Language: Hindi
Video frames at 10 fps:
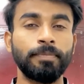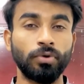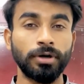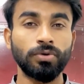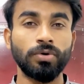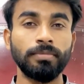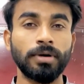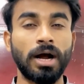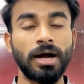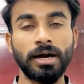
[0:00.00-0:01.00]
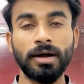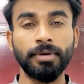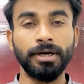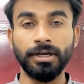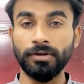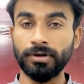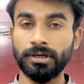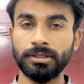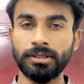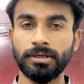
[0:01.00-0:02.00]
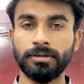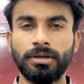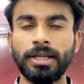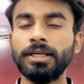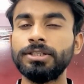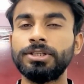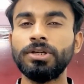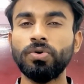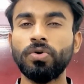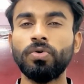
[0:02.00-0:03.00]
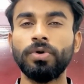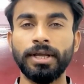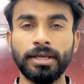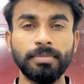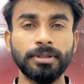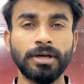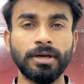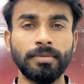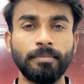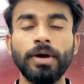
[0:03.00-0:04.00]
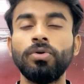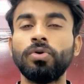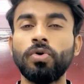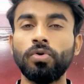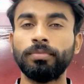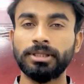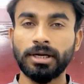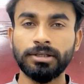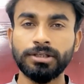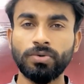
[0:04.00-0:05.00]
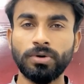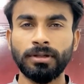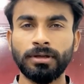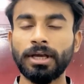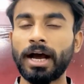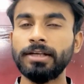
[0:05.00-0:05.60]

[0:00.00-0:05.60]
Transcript: प्रोडक्ट को हम कहाँ कहाँ पे डिलीवर करते हैं लेकिन जिन लोगों को नहीं पता है मैं उन लोगों को बताना चाहूँगा कि